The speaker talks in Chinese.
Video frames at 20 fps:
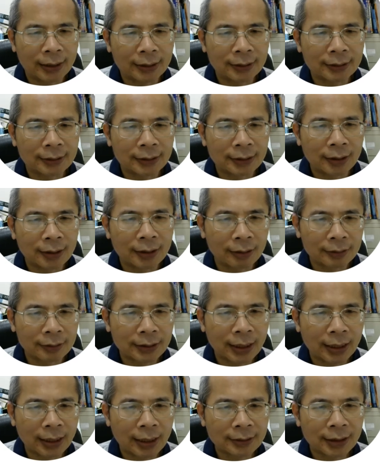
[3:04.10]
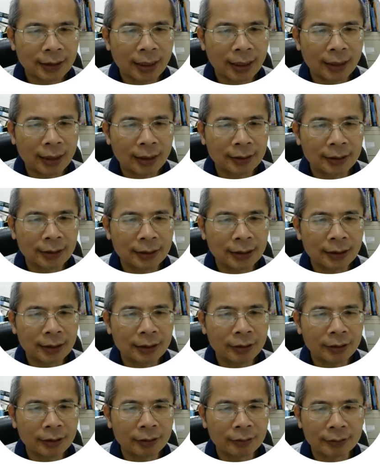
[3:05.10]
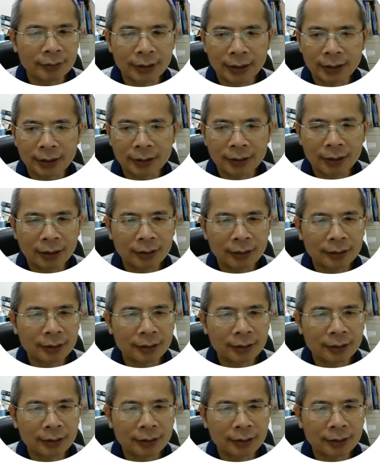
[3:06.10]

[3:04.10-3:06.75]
而已哈，它在二零一六年